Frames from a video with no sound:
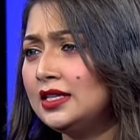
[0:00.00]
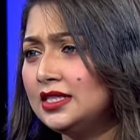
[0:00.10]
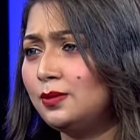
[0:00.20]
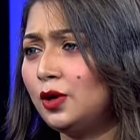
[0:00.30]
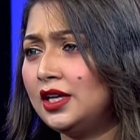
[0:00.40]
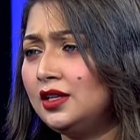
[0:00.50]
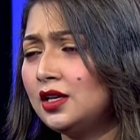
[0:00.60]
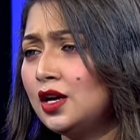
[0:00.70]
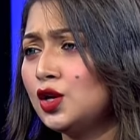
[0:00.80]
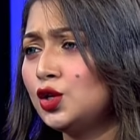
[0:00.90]
জীবনের
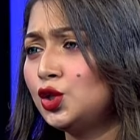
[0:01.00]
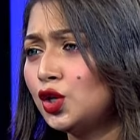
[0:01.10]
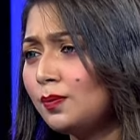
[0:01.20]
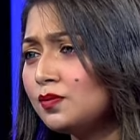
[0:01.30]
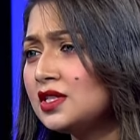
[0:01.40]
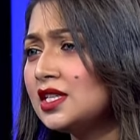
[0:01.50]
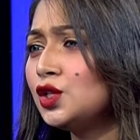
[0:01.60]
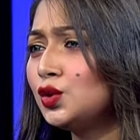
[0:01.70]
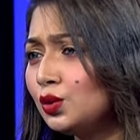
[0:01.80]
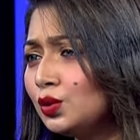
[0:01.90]
সবচেয়ে
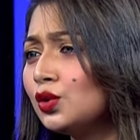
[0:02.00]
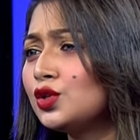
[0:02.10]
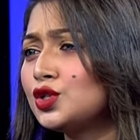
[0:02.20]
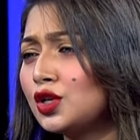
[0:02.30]
সুন্দর